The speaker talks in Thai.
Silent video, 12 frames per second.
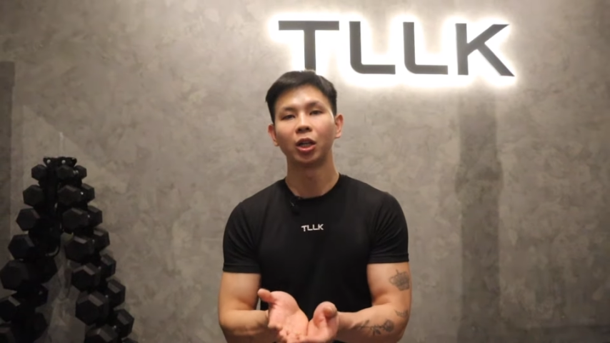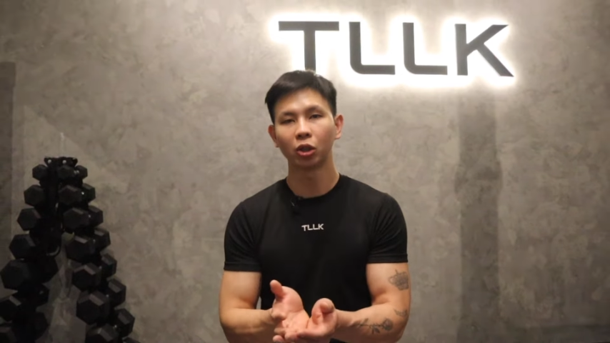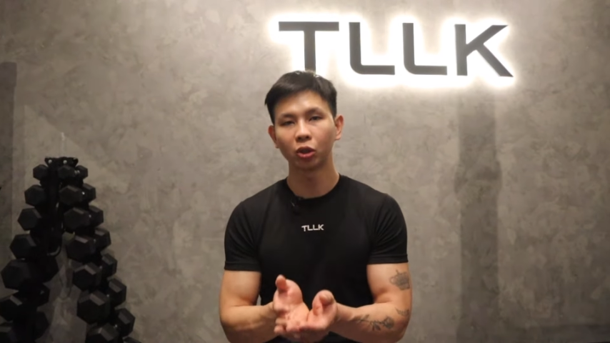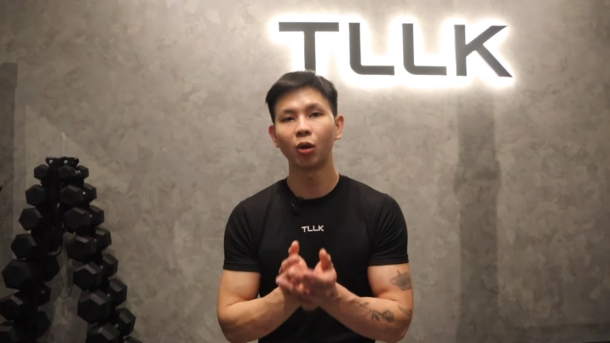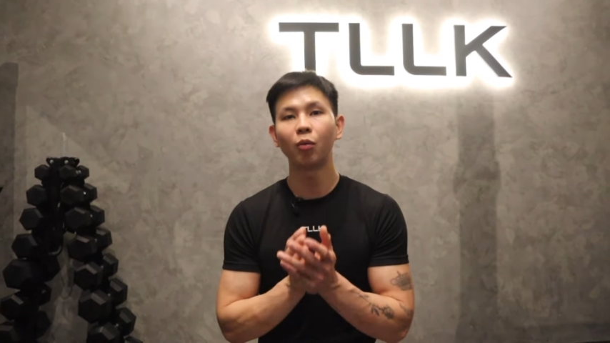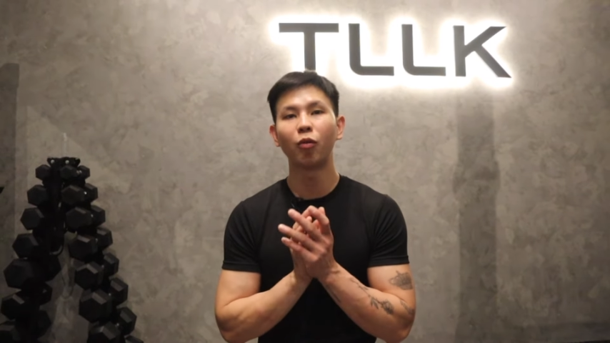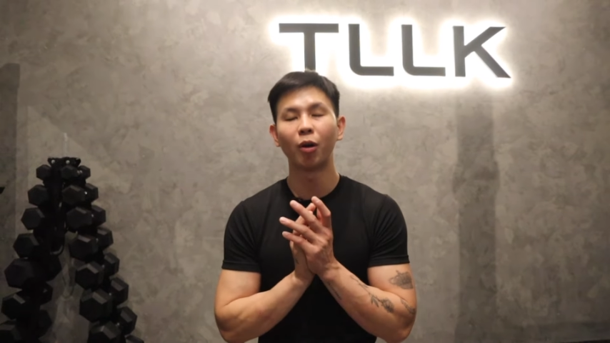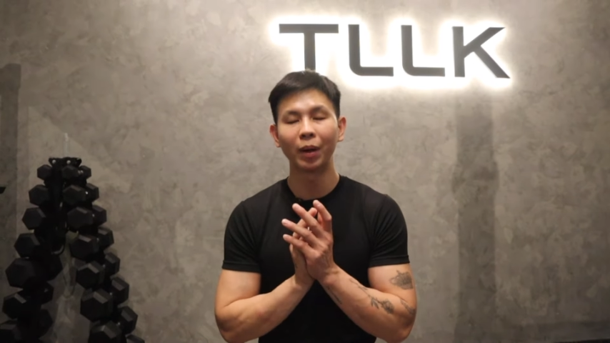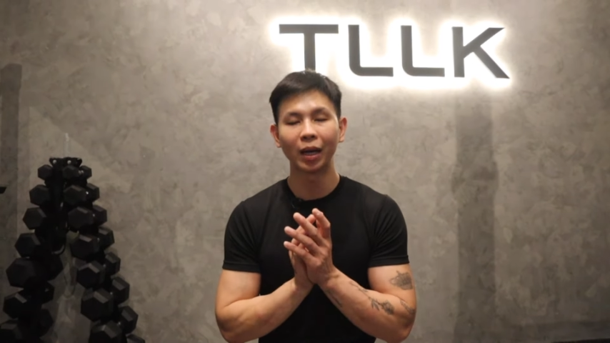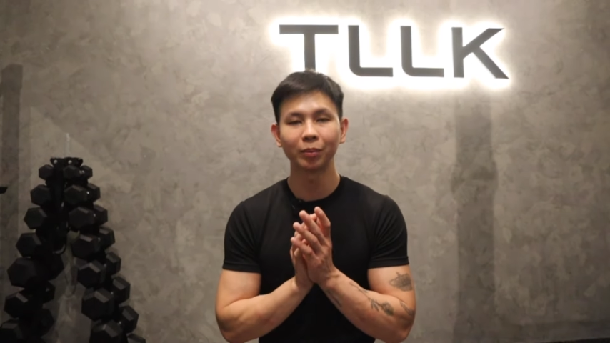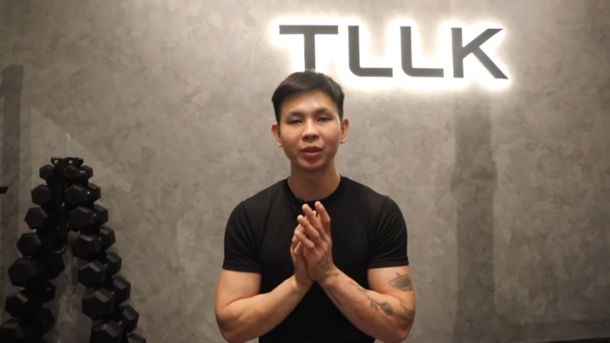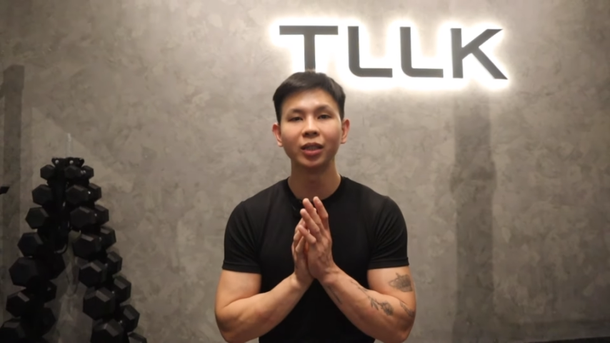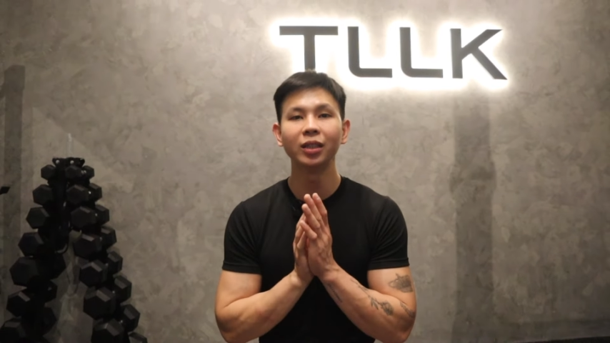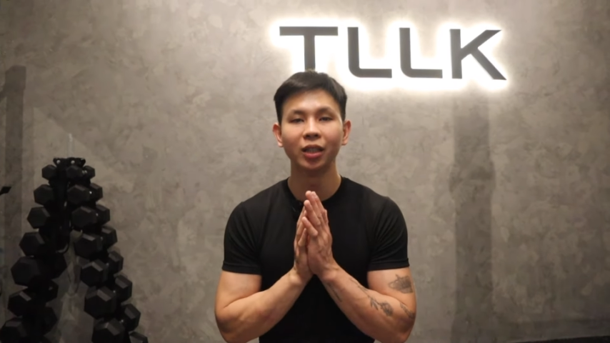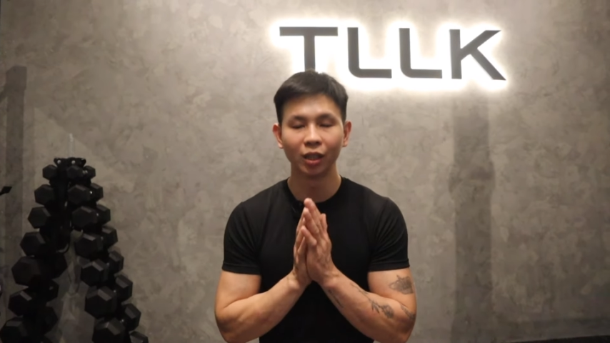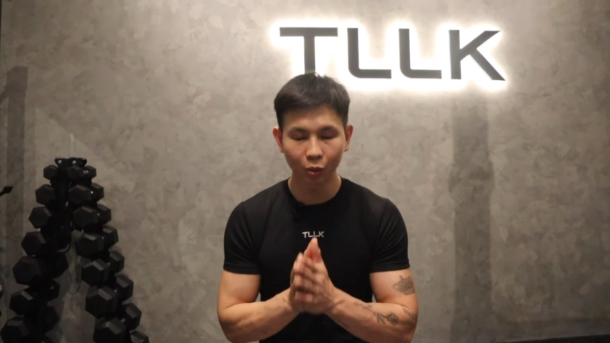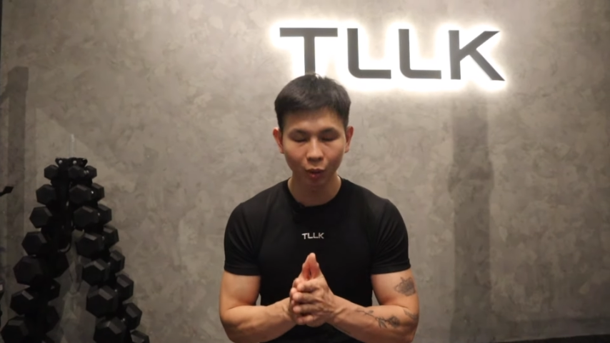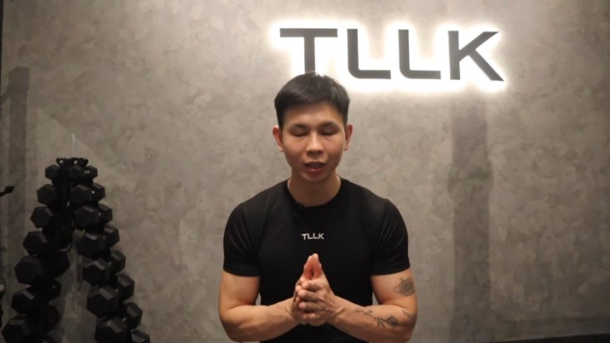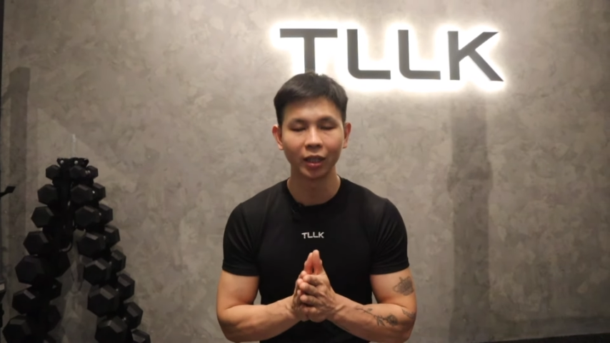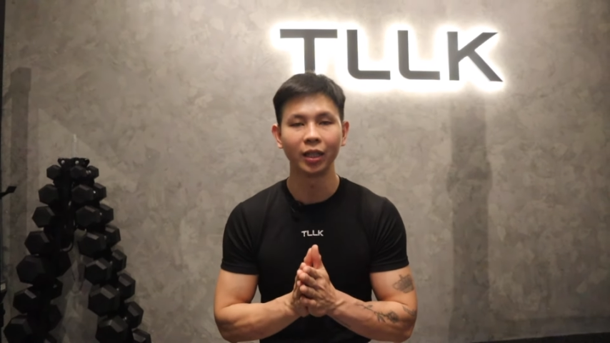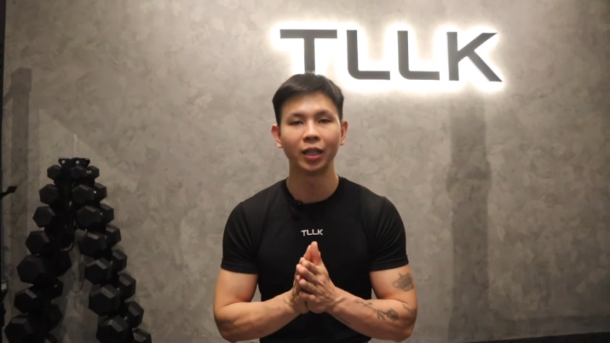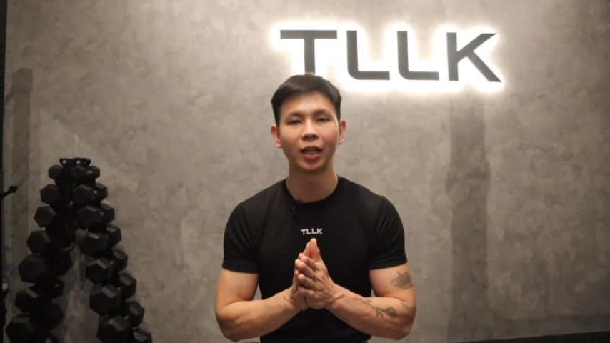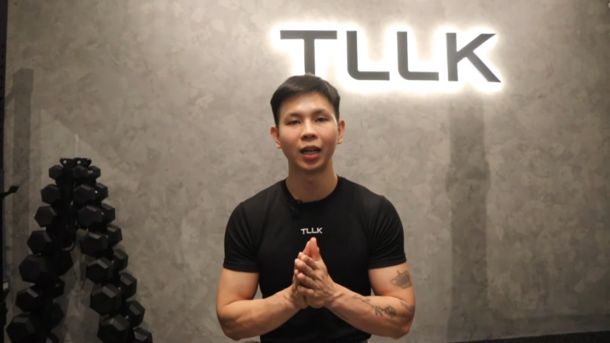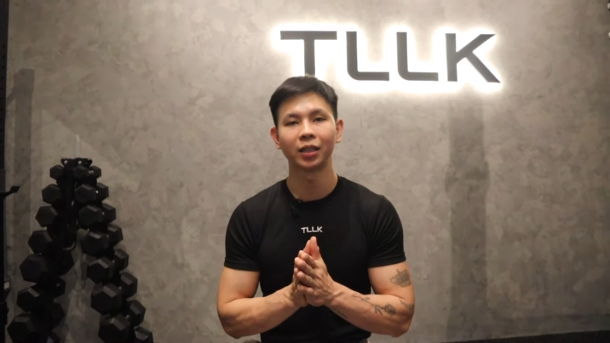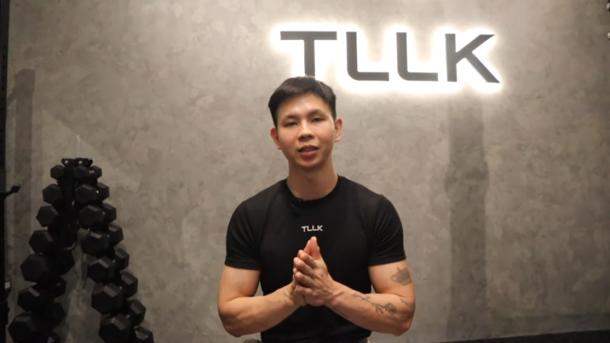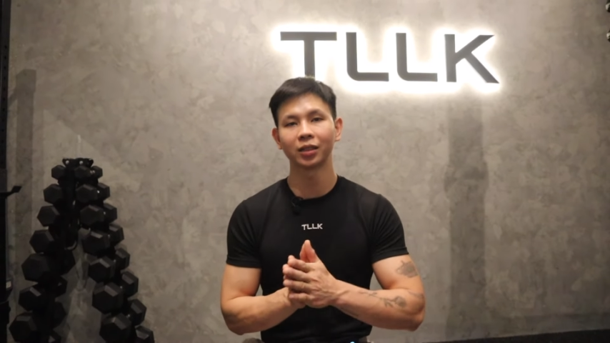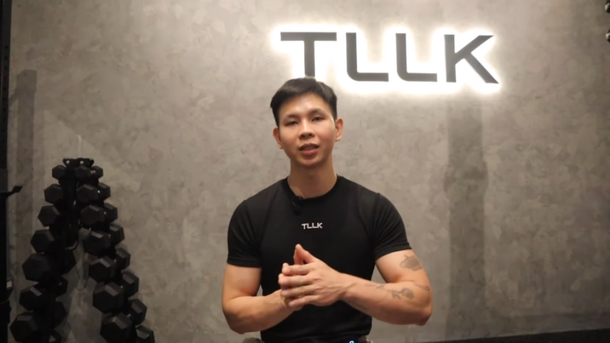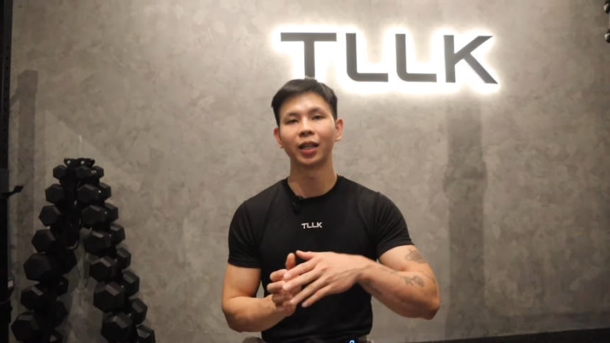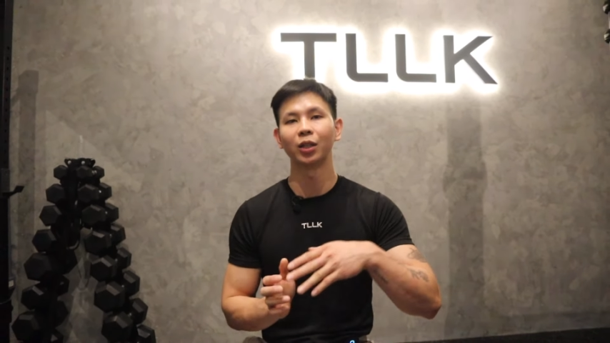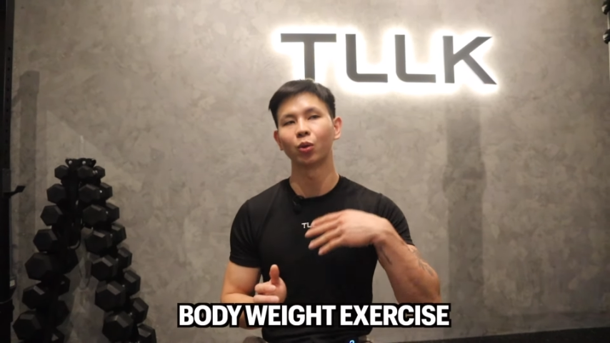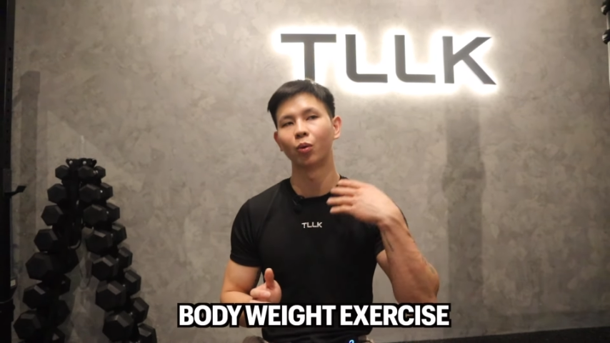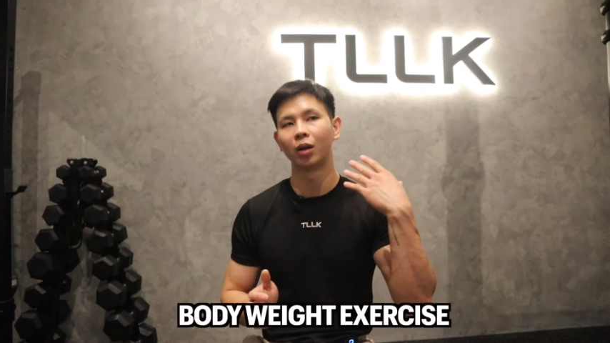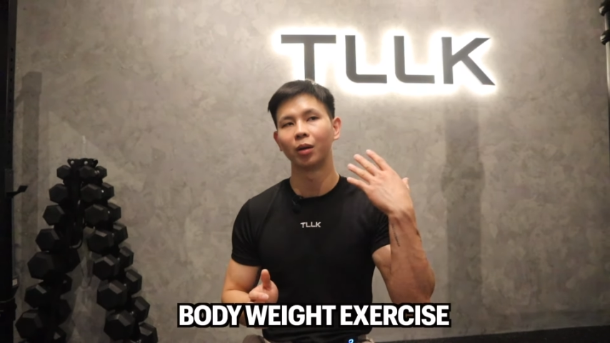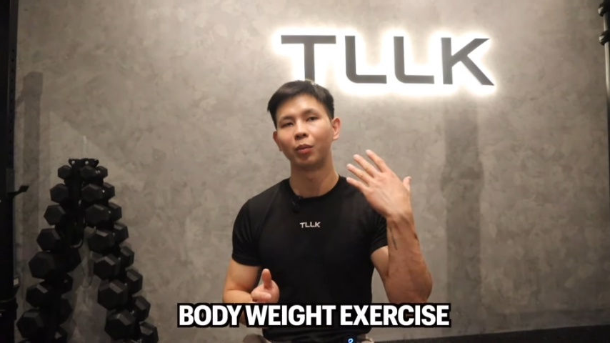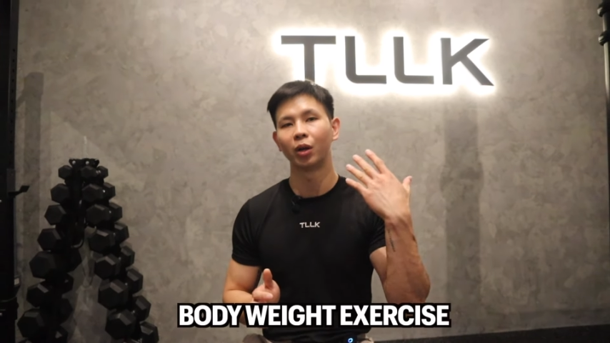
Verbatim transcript: ก็ต้องวอร์มอัพที่เยอะกว่านี้นะอาจจะใส่ตัว